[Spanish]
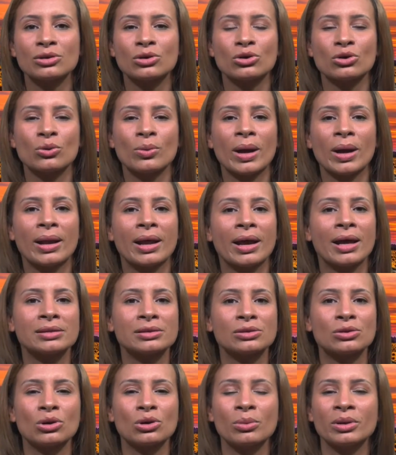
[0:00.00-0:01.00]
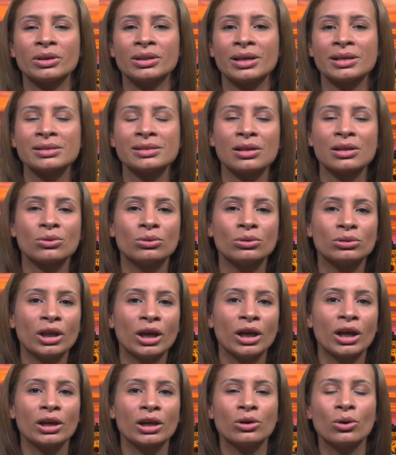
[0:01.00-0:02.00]
no robarás, no cometerás
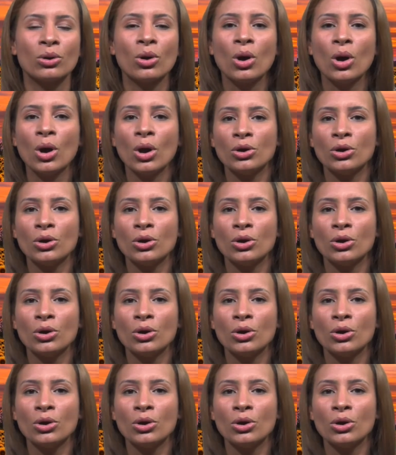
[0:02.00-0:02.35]
adulterio,